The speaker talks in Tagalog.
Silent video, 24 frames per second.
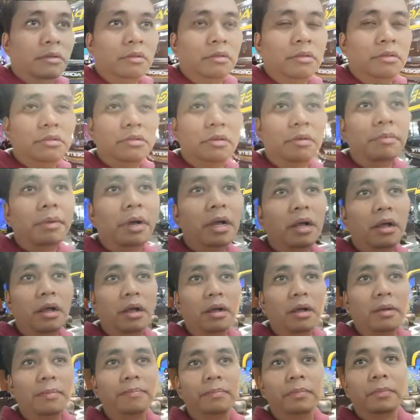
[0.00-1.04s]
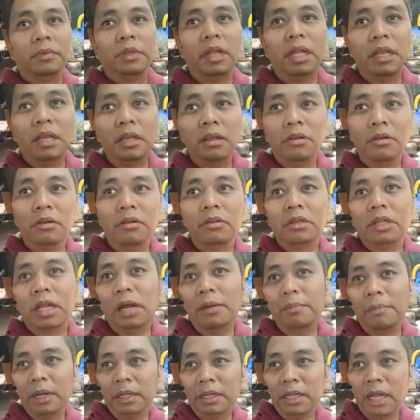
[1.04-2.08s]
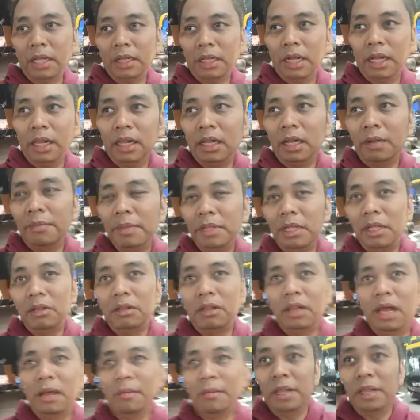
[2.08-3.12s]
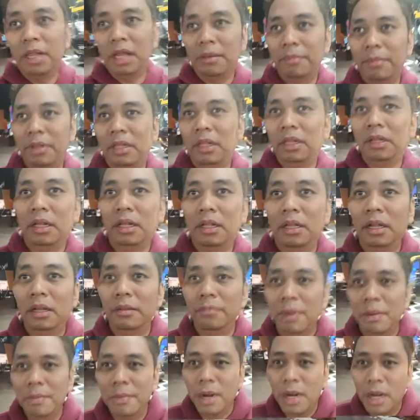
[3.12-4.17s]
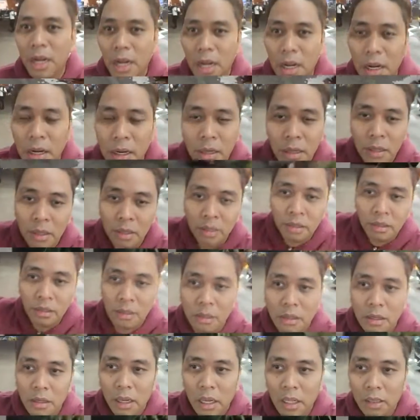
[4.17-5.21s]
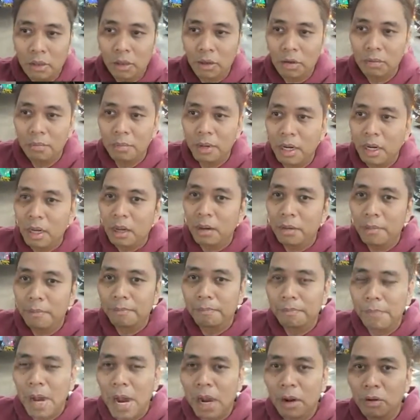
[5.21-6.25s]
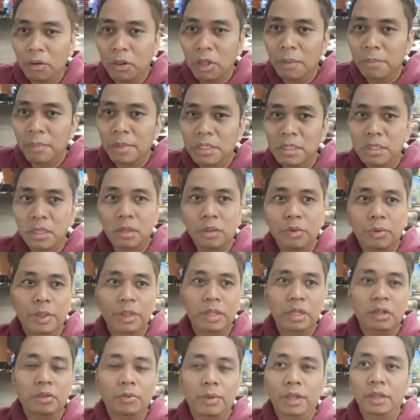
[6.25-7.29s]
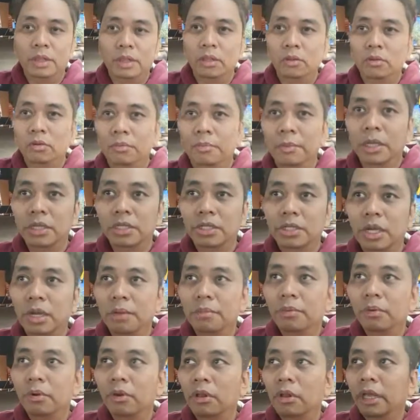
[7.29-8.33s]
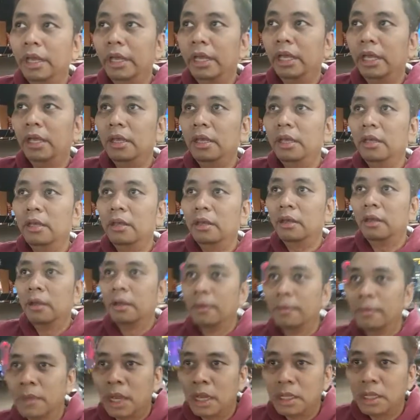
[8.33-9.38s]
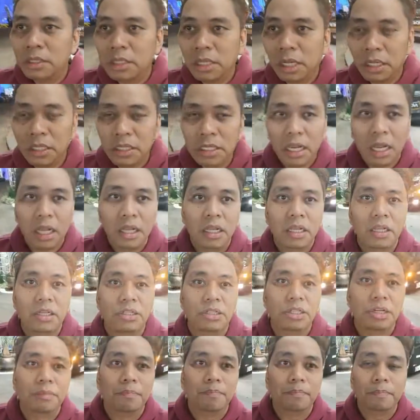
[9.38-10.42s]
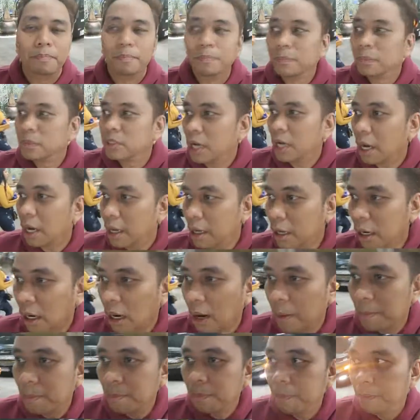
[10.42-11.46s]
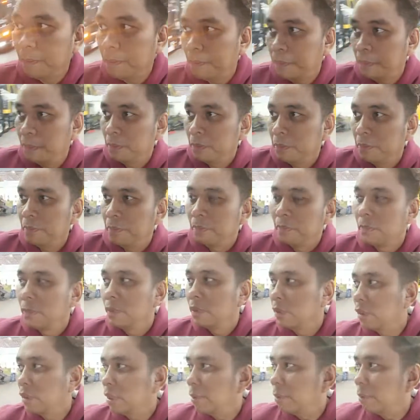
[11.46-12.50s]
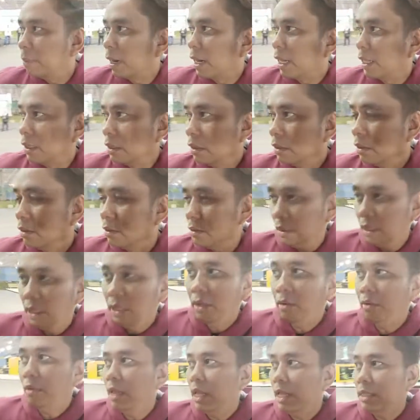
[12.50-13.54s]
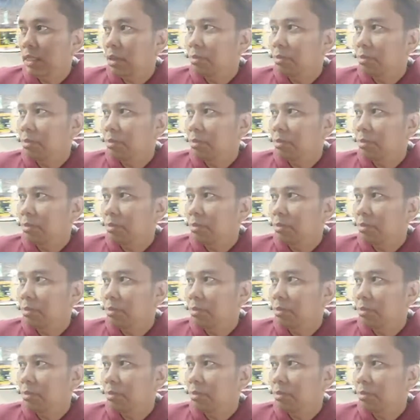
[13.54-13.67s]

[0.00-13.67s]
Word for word: so ma tingin ko magtatagal kami din dami namin titignan may mga ito yung mga bagong labas ng 2022. May Chevrolet. Ang sikat sa kanila yung Jeep. Tsaka yung Ram na brand. Wala sa